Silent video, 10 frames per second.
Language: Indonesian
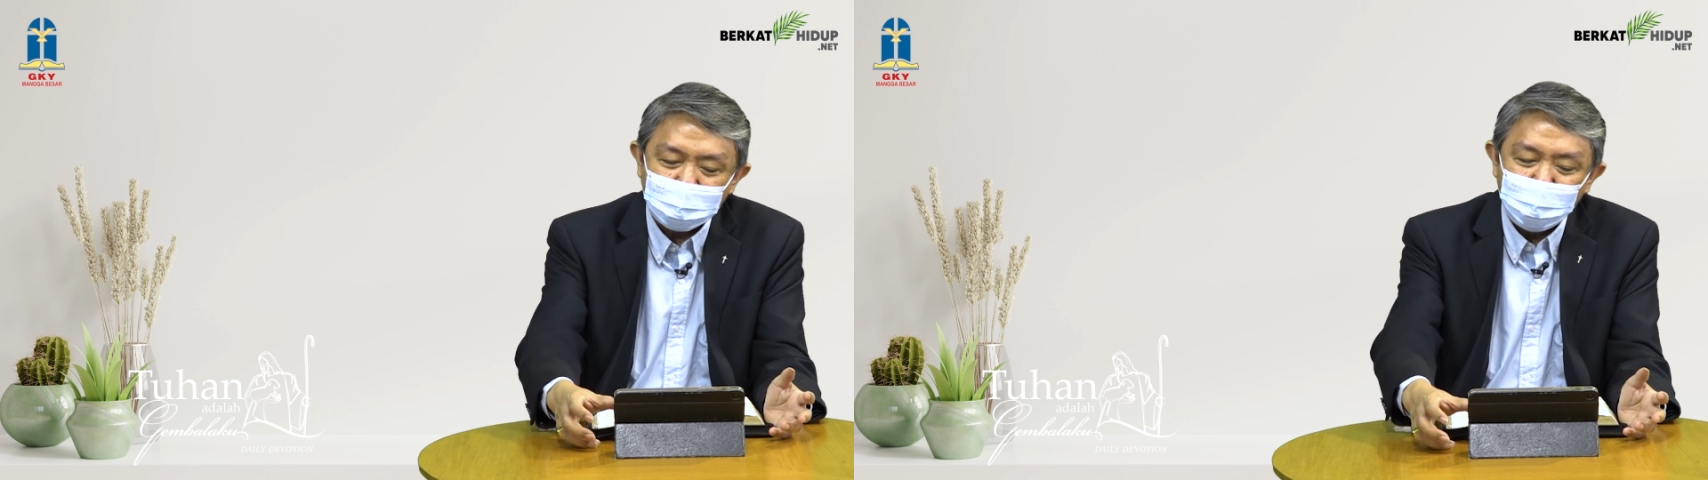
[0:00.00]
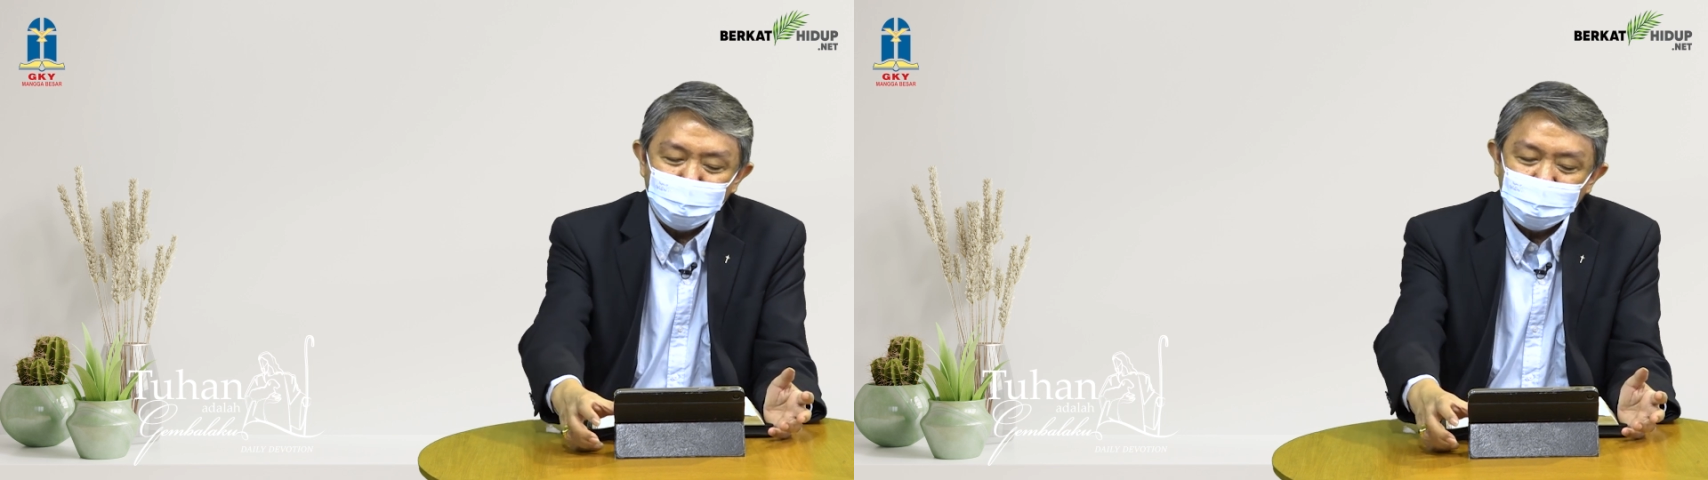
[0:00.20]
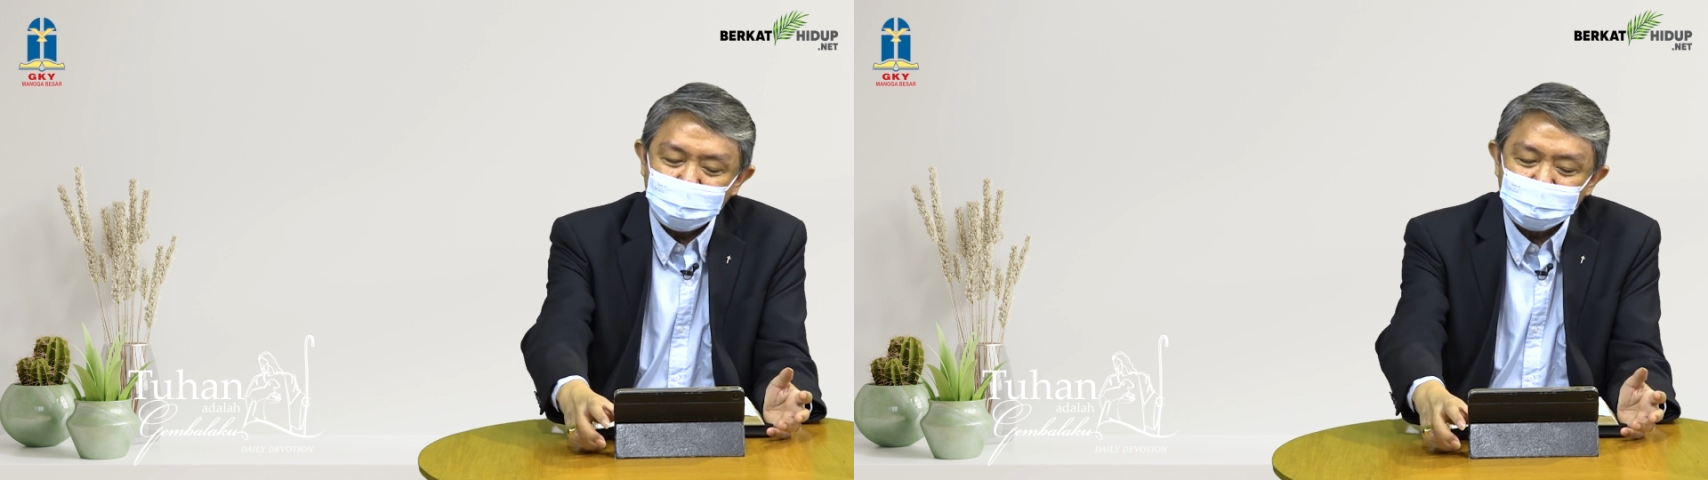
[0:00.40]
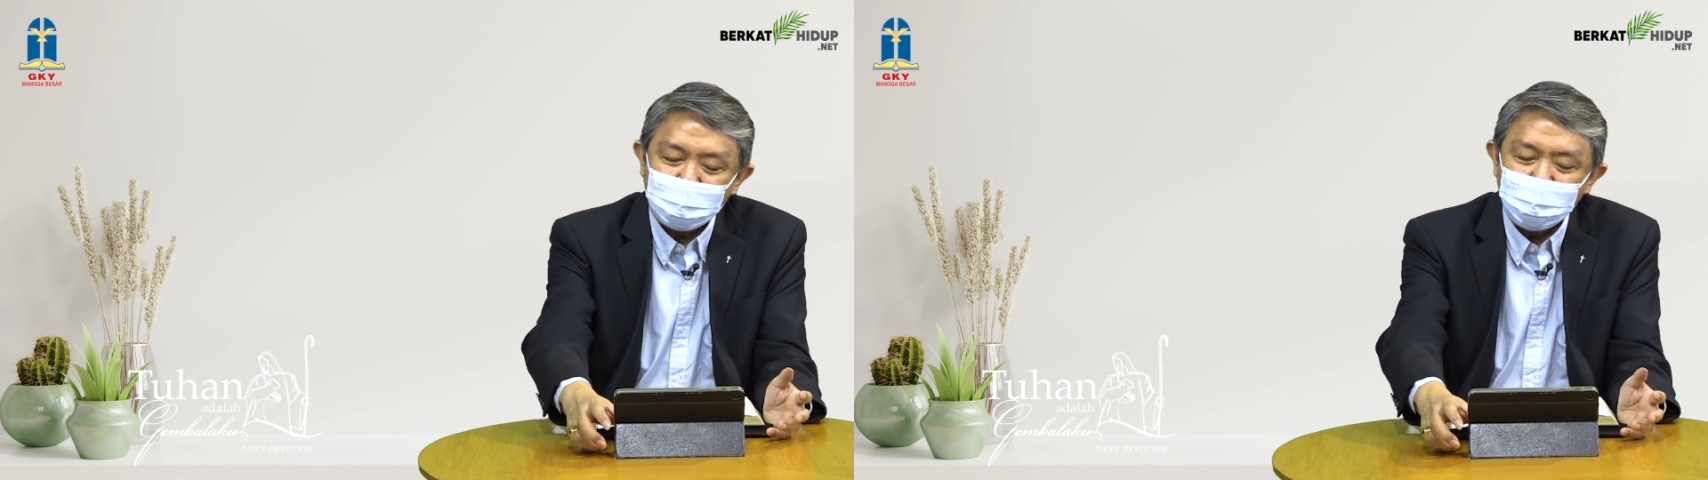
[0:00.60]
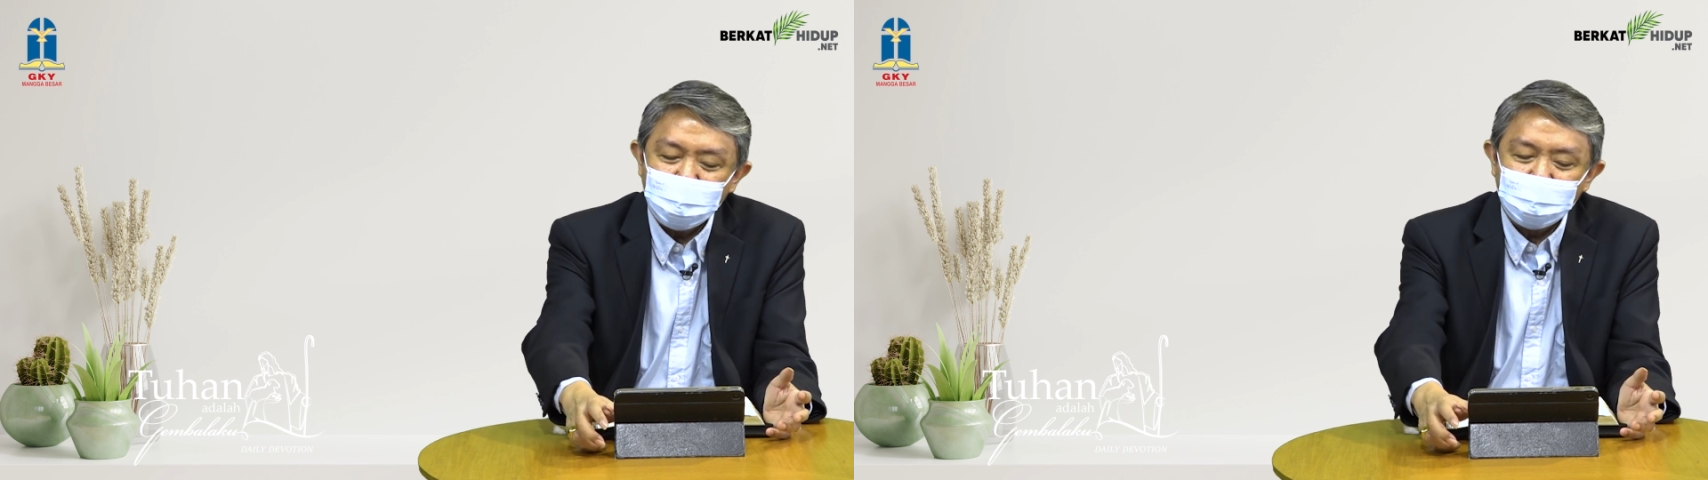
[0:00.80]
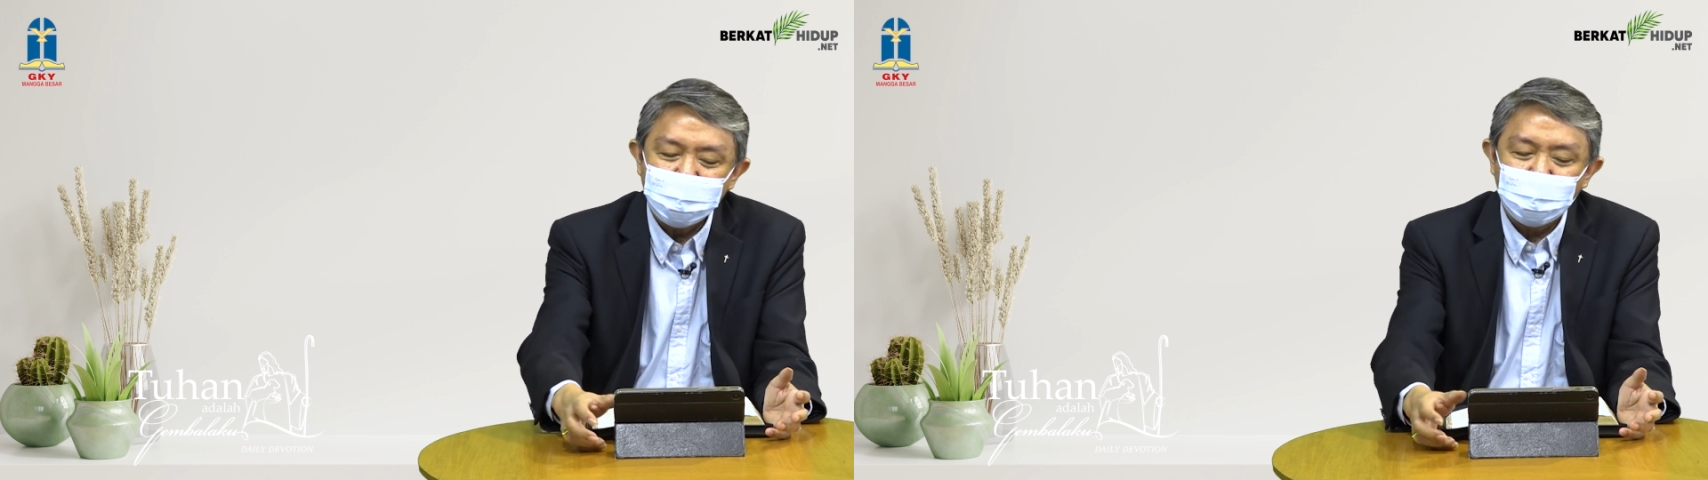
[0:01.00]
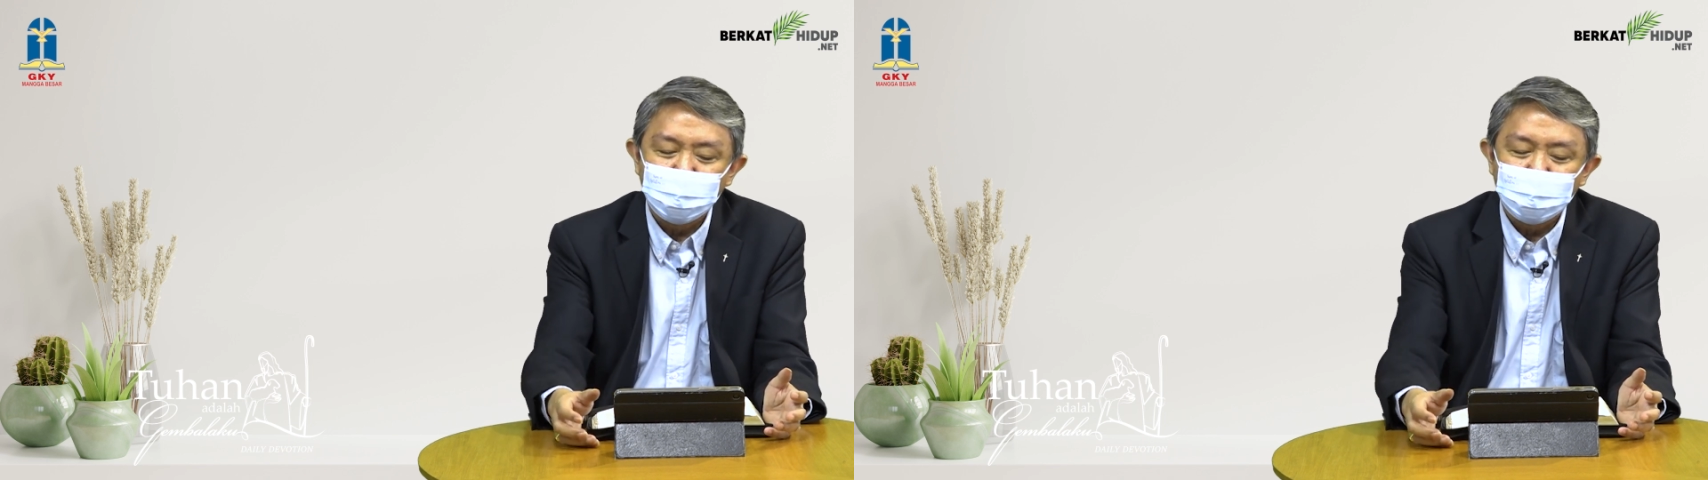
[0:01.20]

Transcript: kehidupan kita ini hanya